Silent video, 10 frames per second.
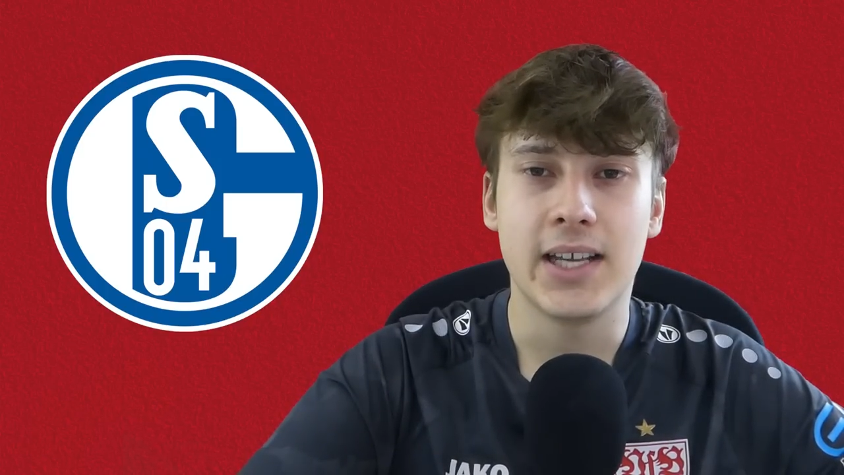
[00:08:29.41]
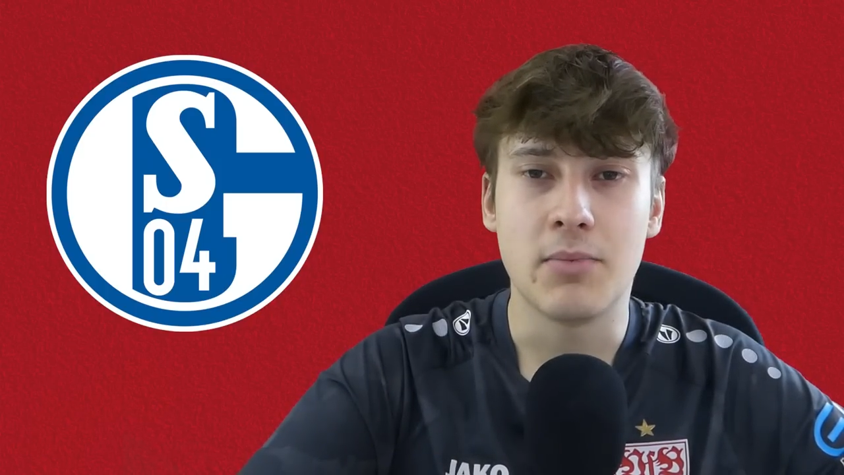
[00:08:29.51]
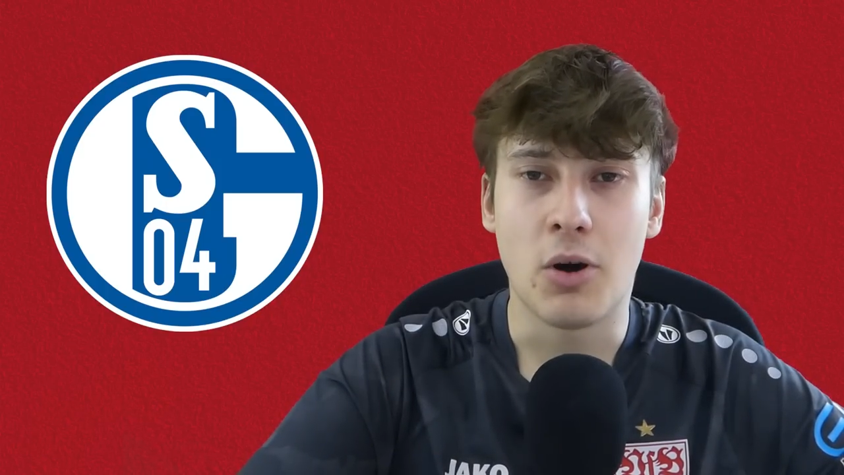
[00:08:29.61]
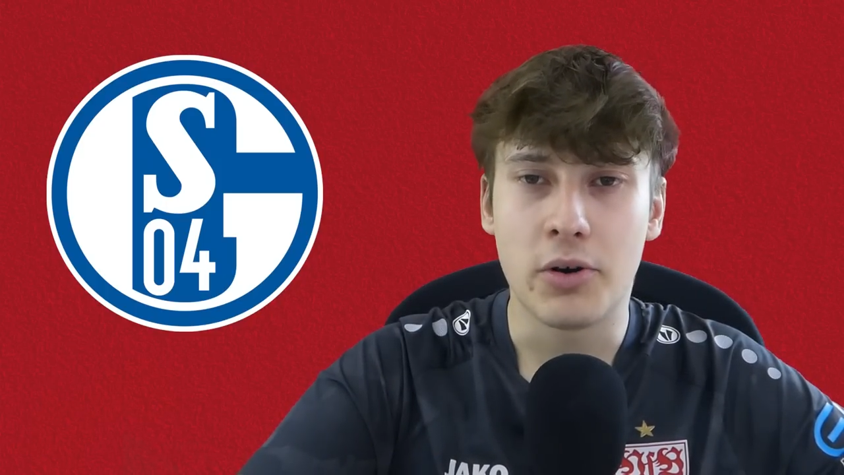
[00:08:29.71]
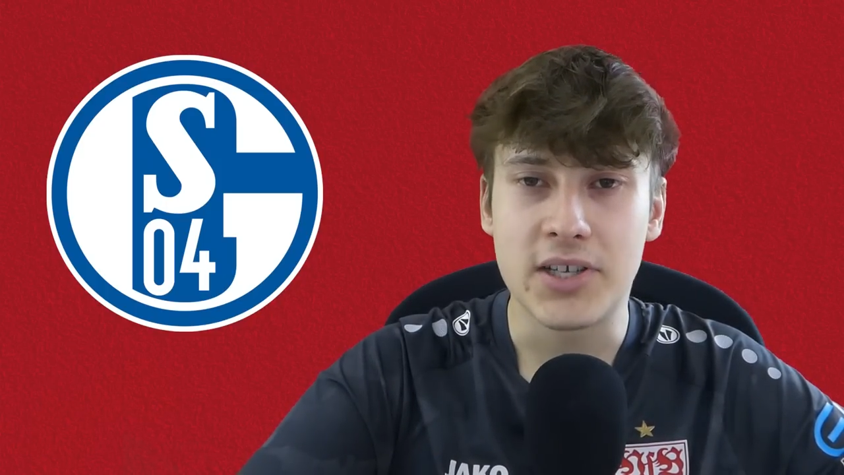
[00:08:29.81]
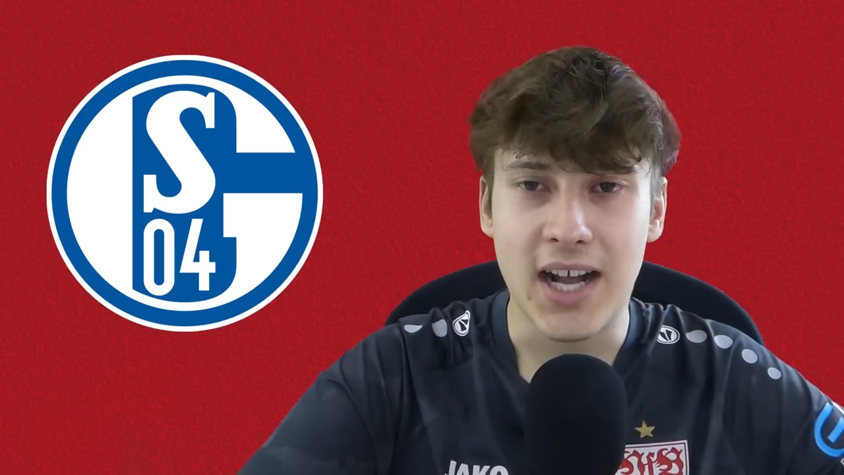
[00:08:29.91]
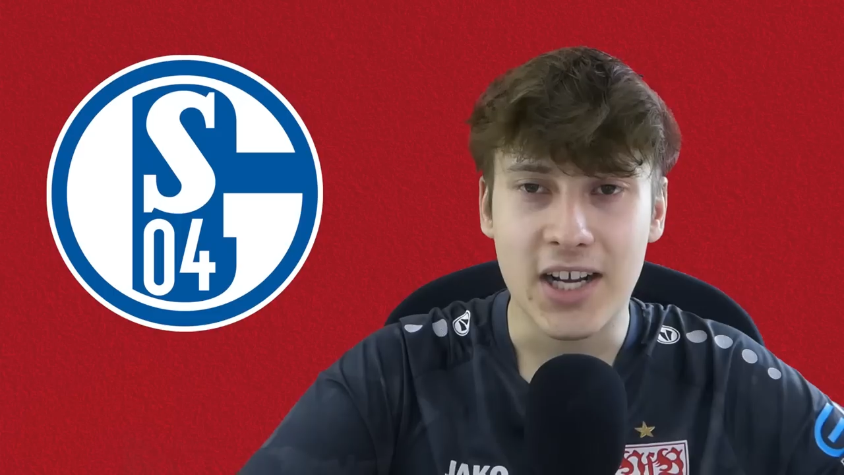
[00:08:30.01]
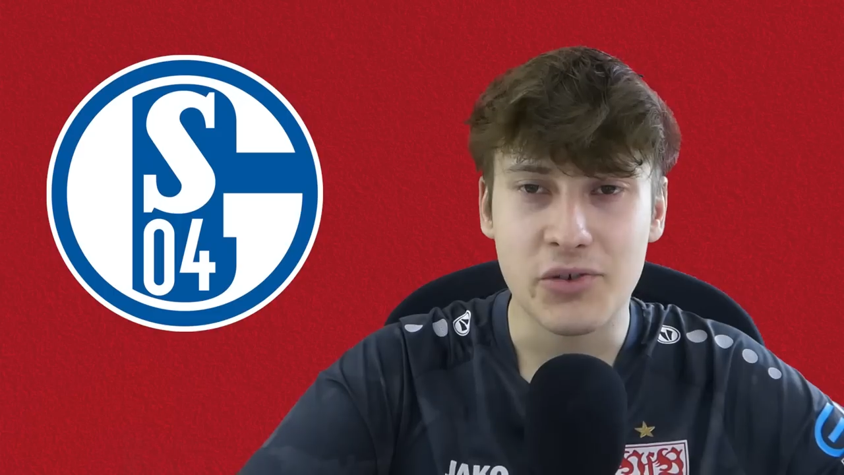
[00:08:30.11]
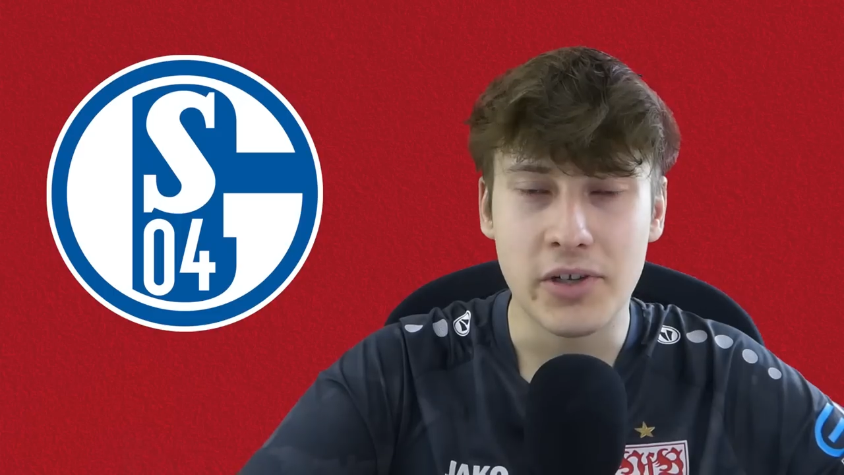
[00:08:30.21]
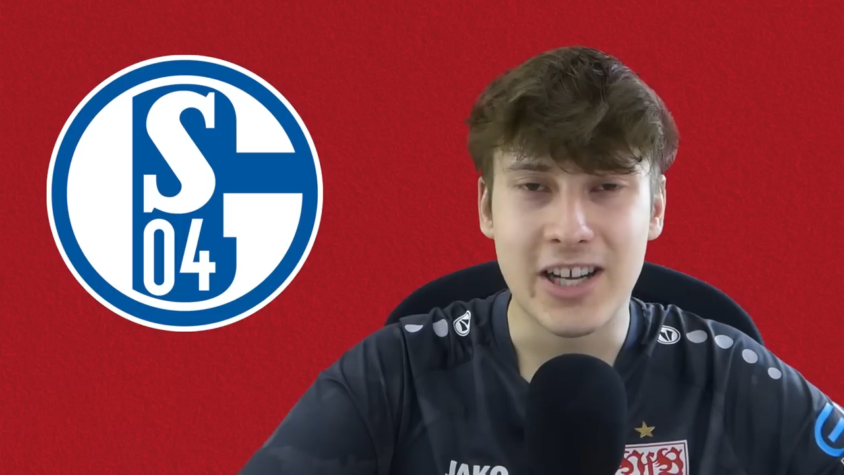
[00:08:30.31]
eben auch der
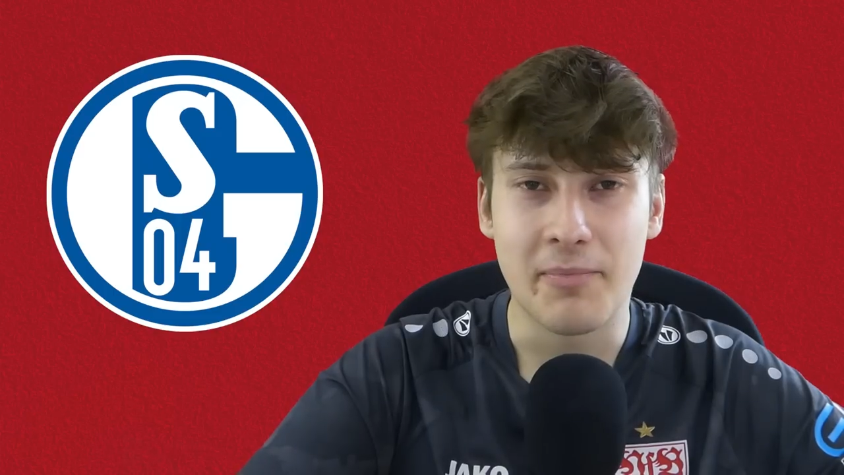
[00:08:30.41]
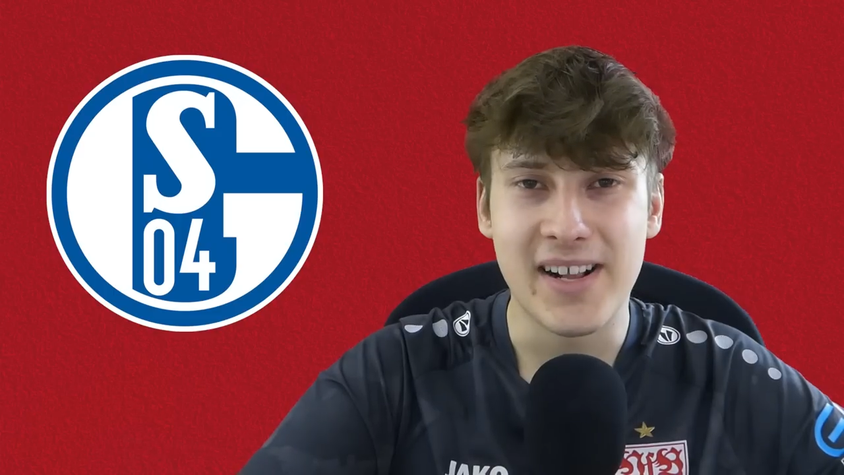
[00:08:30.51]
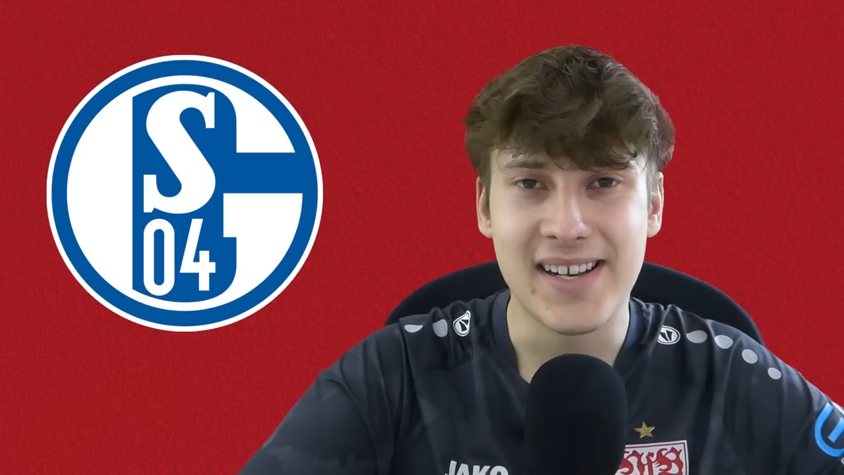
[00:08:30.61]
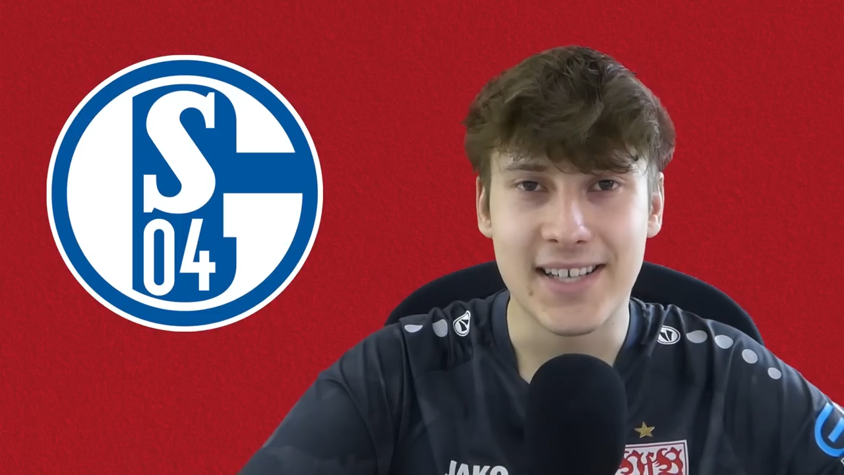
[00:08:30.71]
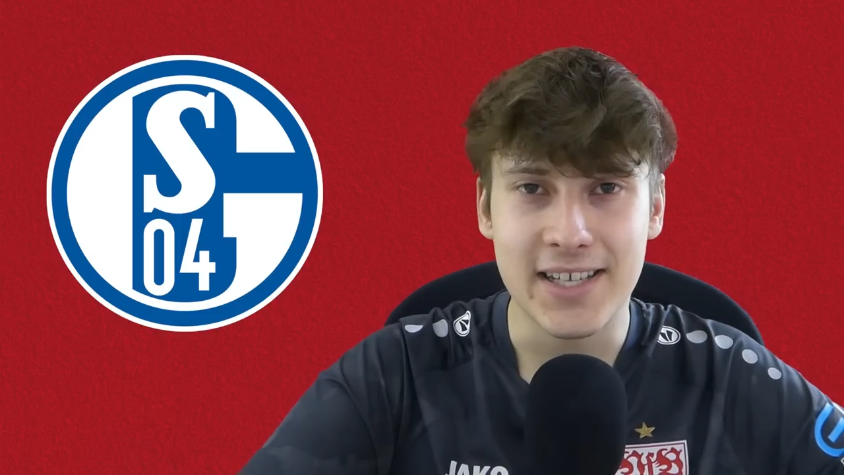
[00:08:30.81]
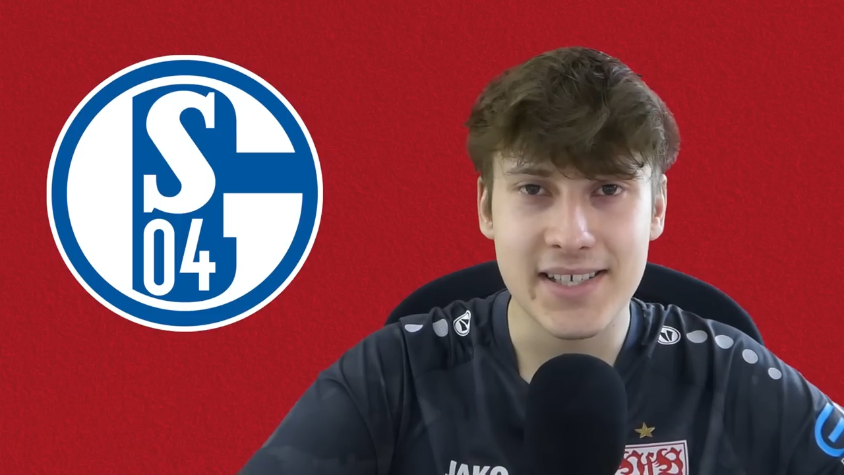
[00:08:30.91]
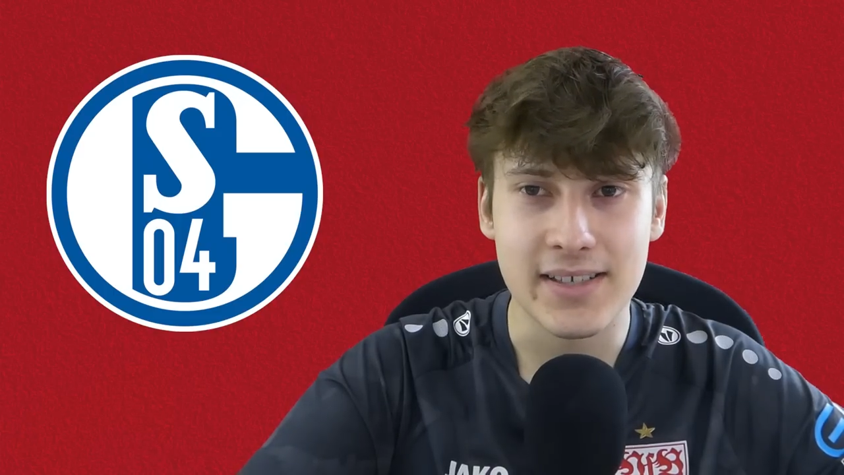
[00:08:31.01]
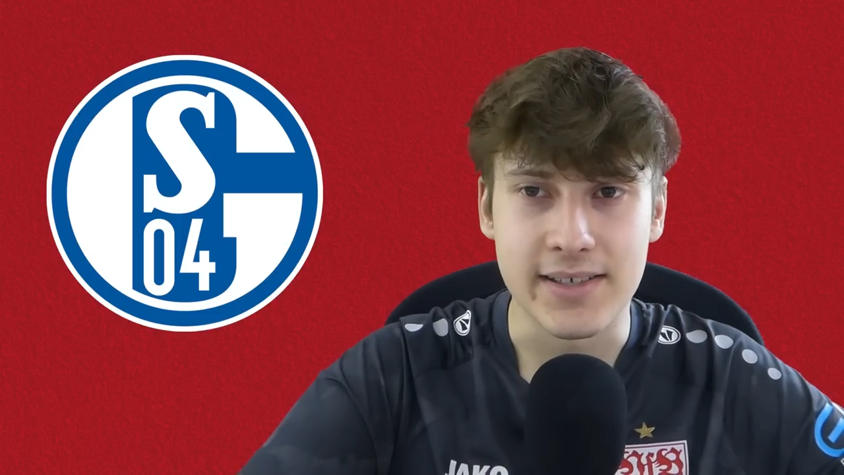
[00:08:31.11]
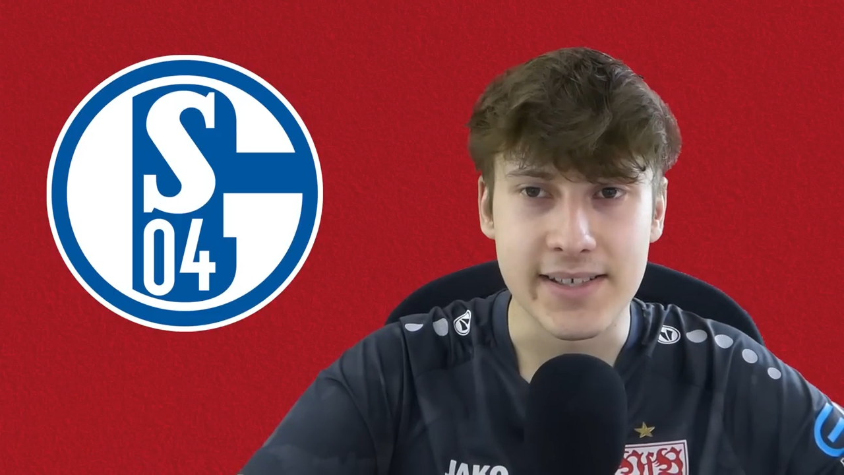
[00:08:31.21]
aktuelle Tabellenletzte.